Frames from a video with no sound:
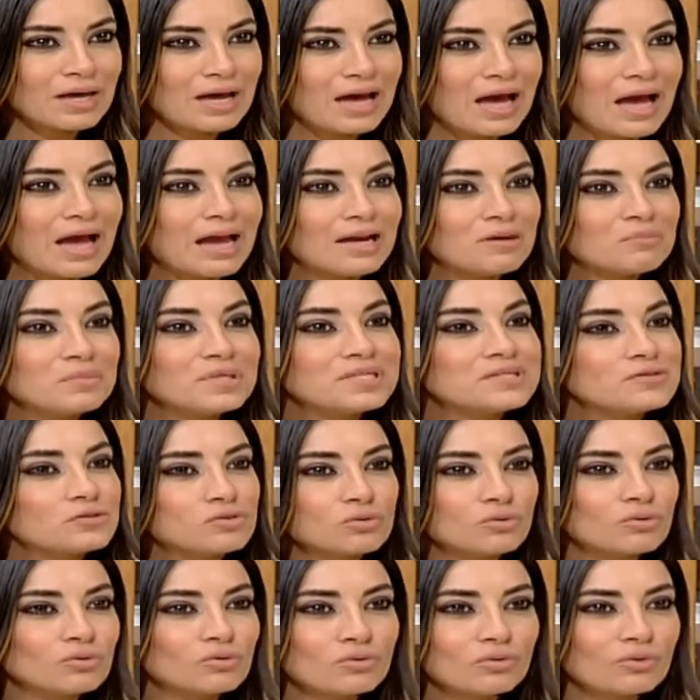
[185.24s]

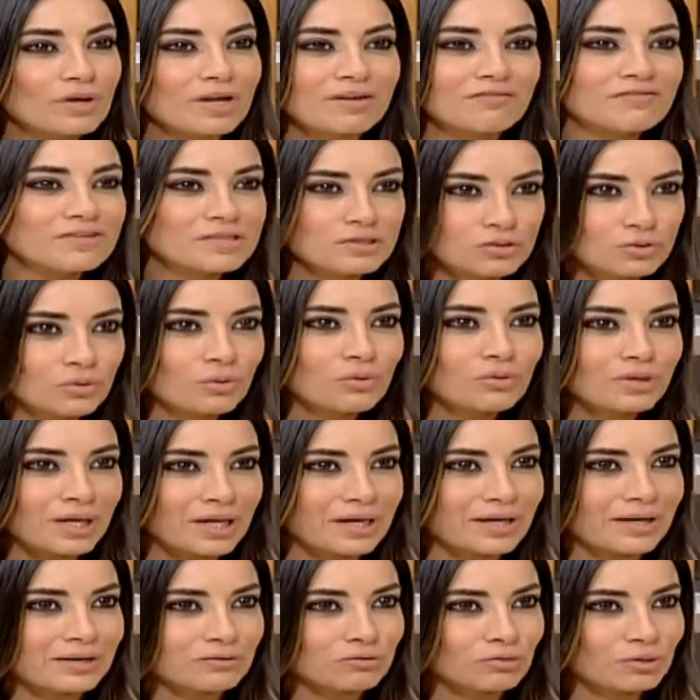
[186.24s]
هالميسيون اي فيزيون
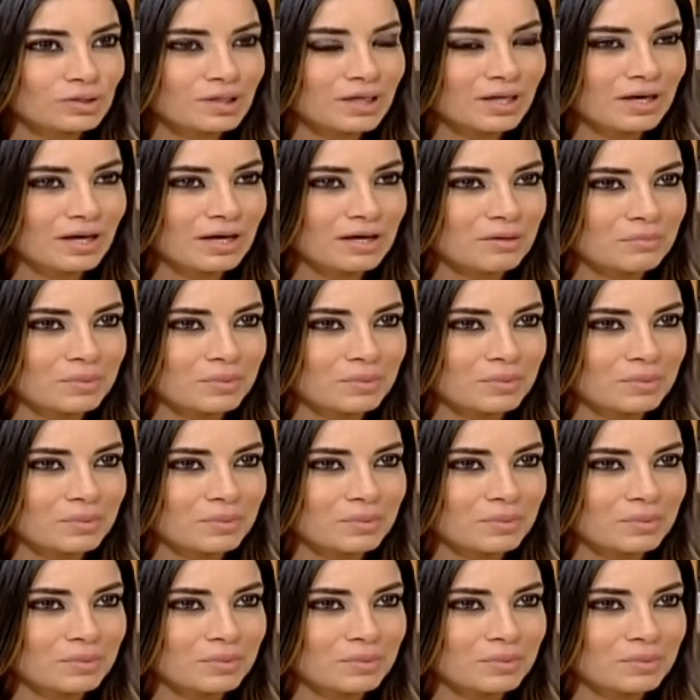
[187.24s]
يلي عندهم إياها